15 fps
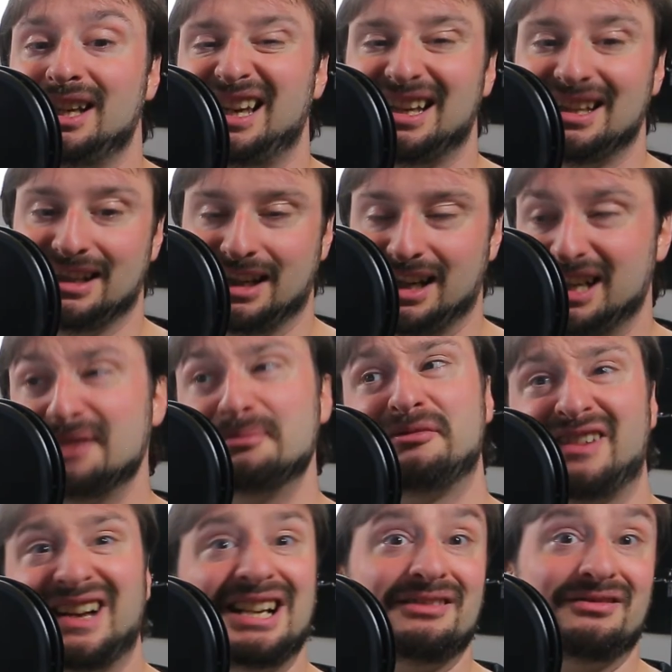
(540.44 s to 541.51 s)
In
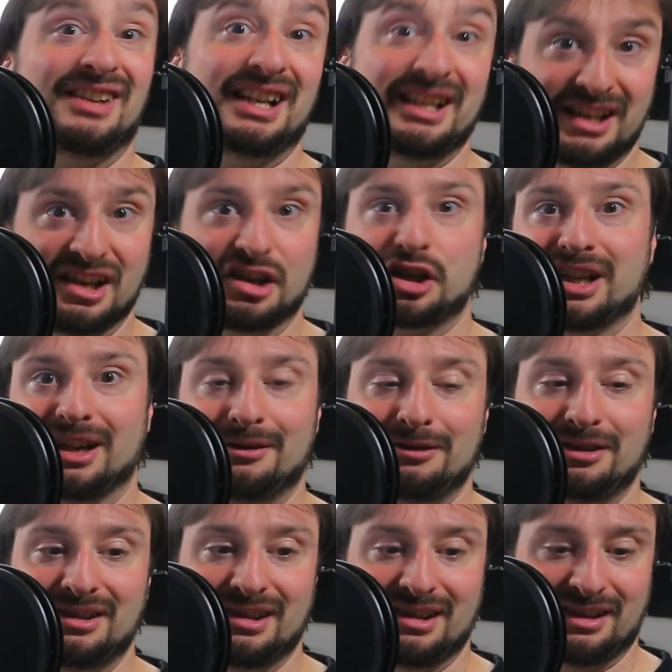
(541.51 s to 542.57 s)
jedem Fall war ich
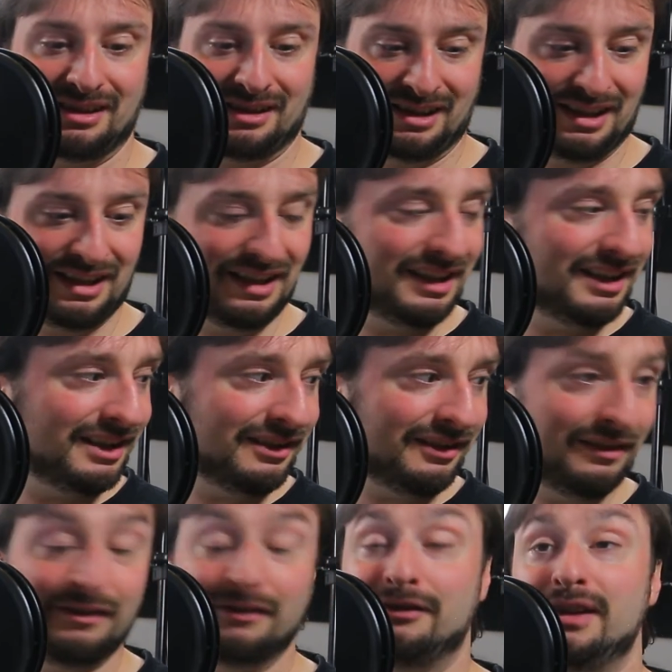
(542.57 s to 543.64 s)
erstaunt,
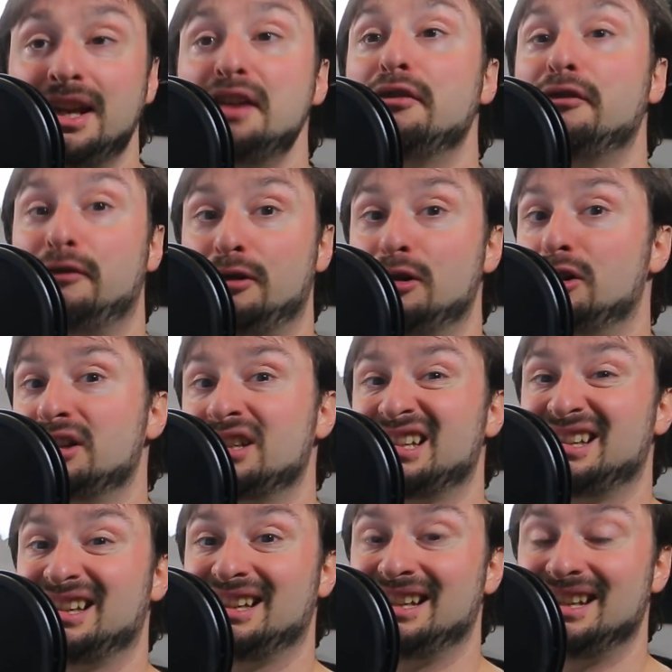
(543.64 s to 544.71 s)
wie
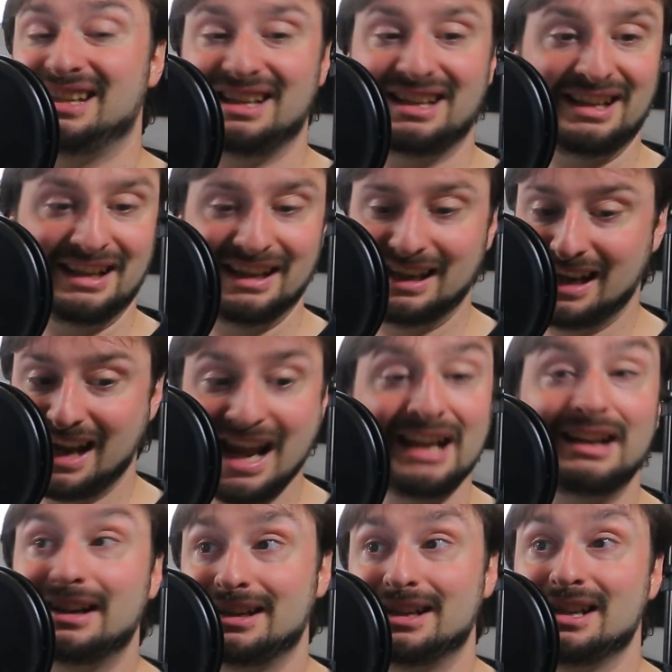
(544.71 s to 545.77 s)
flott
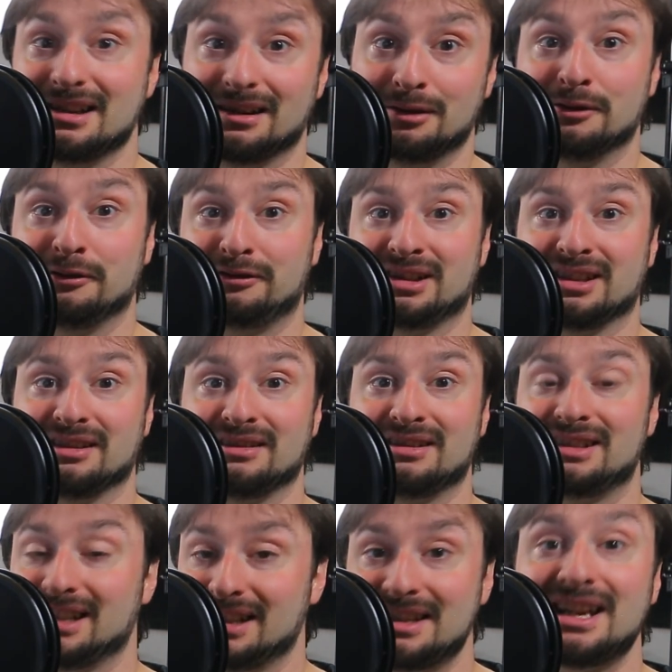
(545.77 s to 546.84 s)
jeder dieser Lüfter
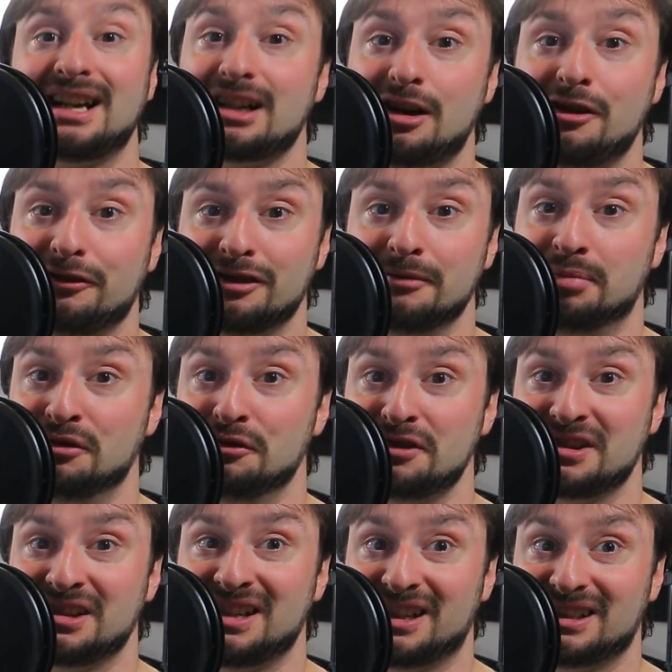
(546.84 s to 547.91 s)
den Sack
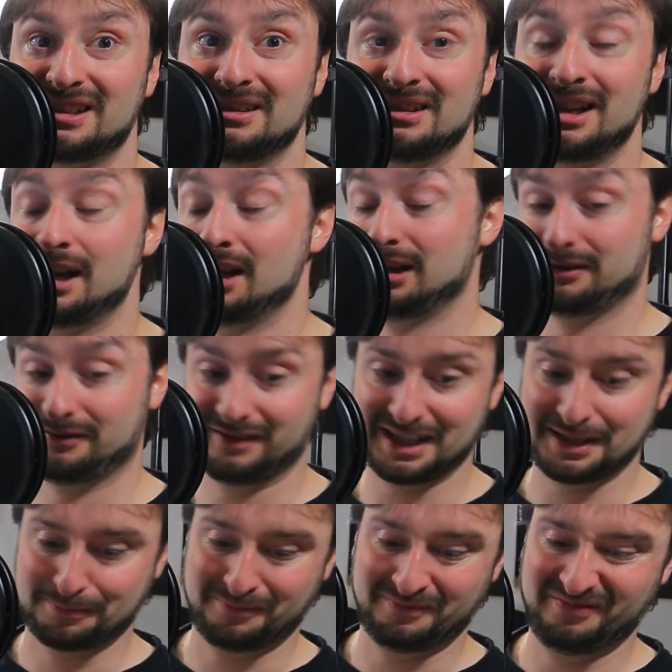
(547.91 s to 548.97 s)
aufgepustet hatte,
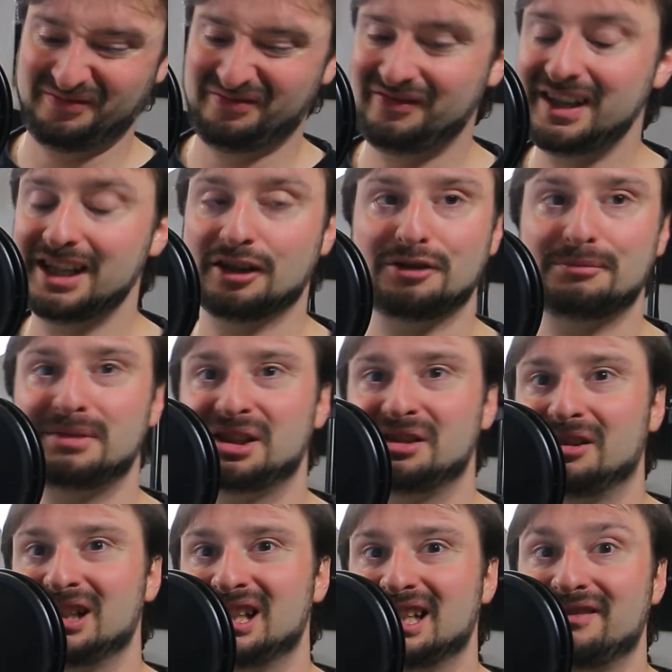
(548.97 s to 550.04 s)
was wiederum
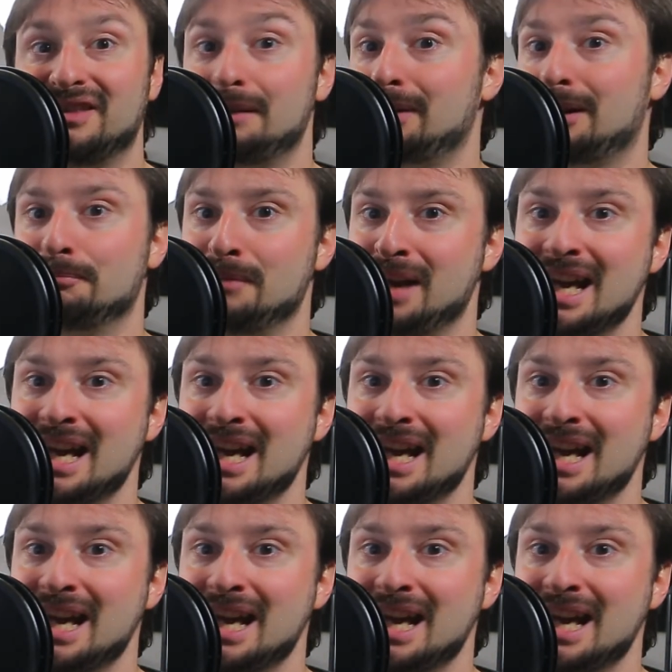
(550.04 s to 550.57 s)
bedeutet, wenn man